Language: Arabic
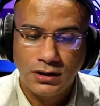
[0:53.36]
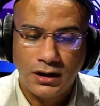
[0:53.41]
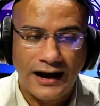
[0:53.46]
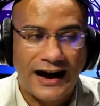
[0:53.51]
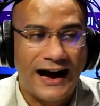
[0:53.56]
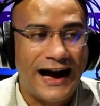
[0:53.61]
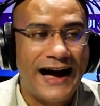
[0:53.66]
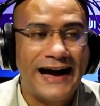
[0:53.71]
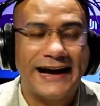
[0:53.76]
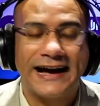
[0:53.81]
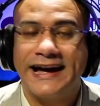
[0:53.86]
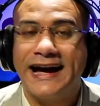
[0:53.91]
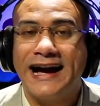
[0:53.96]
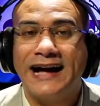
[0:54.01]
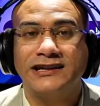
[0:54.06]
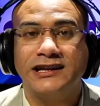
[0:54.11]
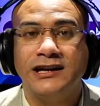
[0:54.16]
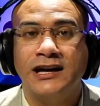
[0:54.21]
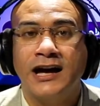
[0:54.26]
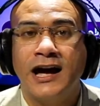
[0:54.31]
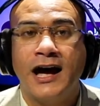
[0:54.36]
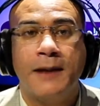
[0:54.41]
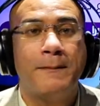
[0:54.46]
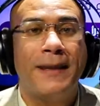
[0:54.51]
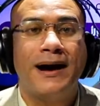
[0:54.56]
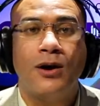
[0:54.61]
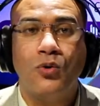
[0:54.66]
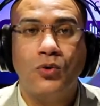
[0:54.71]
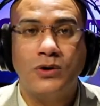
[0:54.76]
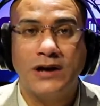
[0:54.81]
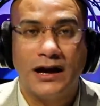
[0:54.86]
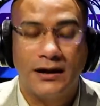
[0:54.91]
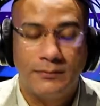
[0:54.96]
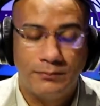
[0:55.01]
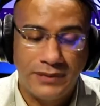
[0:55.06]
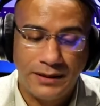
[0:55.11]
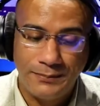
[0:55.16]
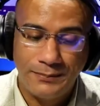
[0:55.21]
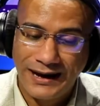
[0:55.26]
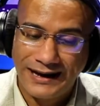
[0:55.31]
حاجه يعني مهوله
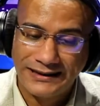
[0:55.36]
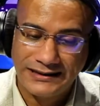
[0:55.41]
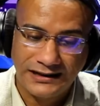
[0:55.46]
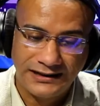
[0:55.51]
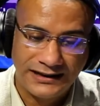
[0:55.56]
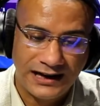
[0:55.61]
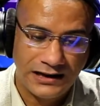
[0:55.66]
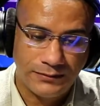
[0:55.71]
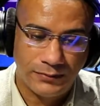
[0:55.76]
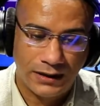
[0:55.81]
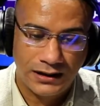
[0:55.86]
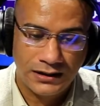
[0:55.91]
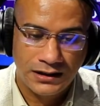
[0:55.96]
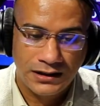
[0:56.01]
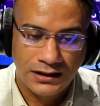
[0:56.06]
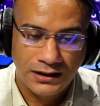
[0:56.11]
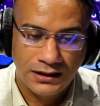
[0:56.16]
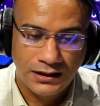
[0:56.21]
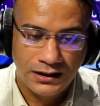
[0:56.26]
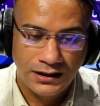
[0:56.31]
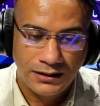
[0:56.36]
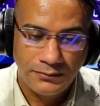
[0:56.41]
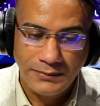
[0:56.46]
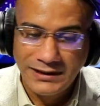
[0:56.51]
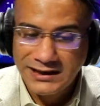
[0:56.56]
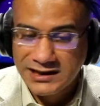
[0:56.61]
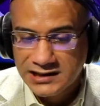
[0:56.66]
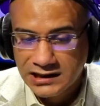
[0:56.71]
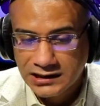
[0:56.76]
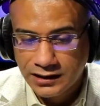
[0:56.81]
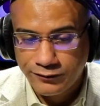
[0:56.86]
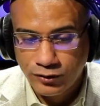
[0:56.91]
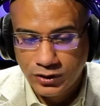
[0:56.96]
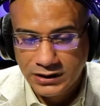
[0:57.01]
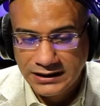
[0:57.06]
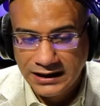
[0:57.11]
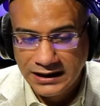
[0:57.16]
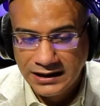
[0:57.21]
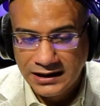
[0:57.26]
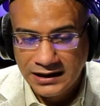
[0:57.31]
بمعنى الكلمه مينا سنغافوره
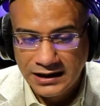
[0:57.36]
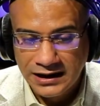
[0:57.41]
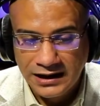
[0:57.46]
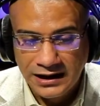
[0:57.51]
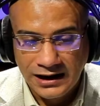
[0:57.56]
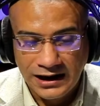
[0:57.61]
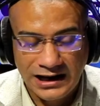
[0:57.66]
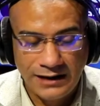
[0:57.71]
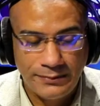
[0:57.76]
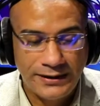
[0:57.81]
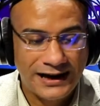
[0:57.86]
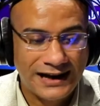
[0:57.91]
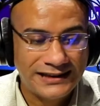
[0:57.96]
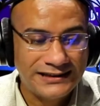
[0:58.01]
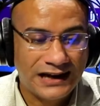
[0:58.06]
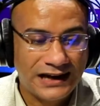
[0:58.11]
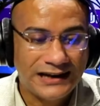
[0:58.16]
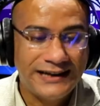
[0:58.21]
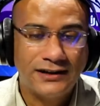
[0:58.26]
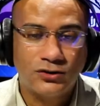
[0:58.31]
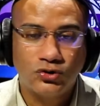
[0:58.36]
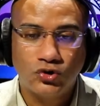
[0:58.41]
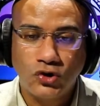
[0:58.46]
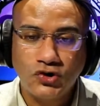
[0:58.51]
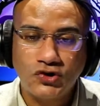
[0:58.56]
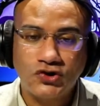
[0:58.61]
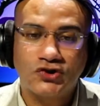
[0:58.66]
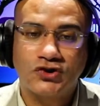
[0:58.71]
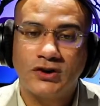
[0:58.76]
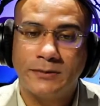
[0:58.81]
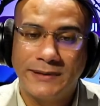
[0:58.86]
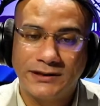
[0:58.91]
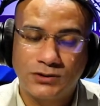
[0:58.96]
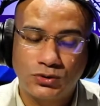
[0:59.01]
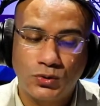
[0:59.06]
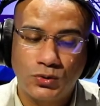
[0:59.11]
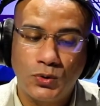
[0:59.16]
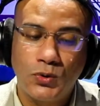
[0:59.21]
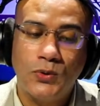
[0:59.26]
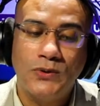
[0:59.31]
ده اللي بيعدي عليه نص
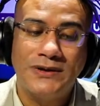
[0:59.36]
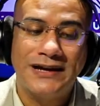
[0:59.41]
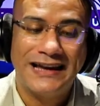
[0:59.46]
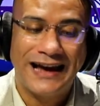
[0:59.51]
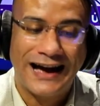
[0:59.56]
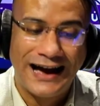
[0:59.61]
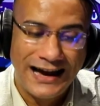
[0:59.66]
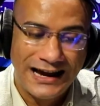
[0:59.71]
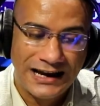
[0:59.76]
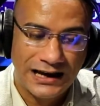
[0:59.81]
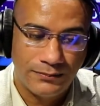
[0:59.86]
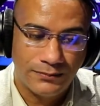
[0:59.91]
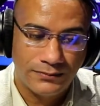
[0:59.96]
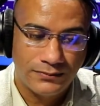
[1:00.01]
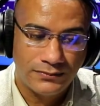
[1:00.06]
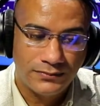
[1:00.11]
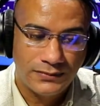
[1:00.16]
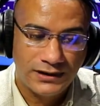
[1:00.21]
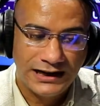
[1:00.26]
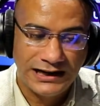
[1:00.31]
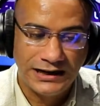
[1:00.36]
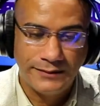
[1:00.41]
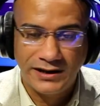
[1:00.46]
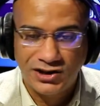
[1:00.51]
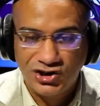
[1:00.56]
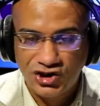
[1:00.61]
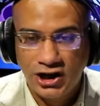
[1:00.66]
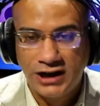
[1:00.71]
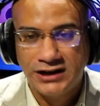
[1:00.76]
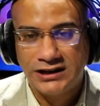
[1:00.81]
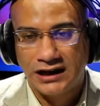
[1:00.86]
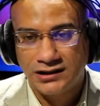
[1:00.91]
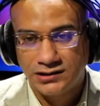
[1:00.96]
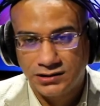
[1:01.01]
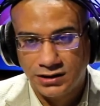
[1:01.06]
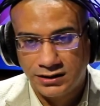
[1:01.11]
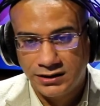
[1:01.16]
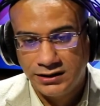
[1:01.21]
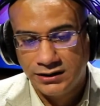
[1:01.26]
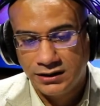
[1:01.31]
بترول العالم اللي بيتشحن عن
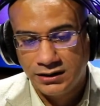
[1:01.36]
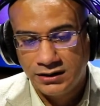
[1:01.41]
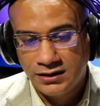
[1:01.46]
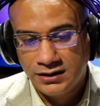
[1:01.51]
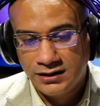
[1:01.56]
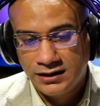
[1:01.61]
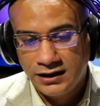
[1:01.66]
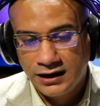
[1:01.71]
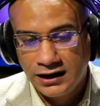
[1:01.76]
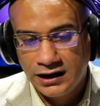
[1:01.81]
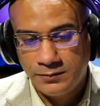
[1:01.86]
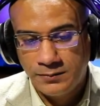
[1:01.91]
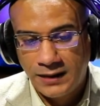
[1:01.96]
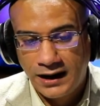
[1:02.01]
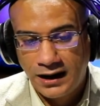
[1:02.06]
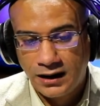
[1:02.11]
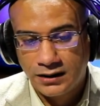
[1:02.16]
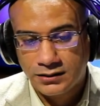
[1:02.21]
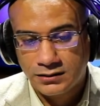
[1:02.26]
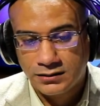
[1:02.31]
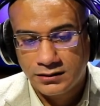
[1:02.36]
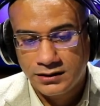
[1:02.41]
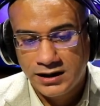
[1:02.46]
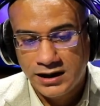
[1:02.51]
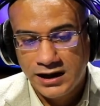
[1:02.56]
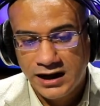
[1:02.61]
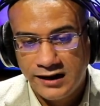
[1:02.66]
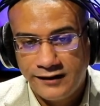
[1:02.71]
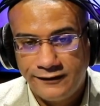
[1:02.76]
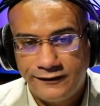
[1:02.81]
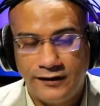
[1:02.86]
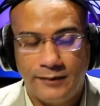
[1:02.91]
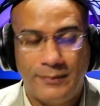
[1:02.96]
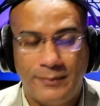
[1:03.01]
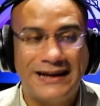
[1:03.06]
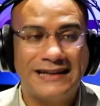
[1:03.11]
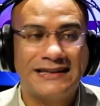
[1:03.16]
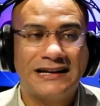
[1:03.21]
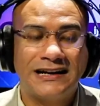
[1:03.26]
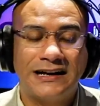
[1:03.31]
طريق البحر
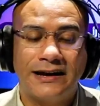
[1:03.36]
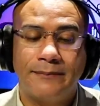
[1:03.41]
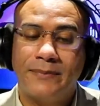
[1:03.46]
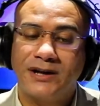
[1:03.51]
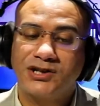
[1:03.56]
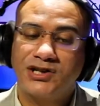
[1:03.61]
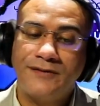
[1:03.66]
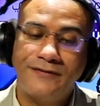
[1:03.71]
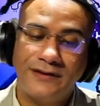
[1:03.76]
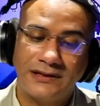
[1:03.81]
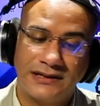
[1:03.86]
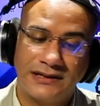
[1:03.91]
فبلدك لما شافت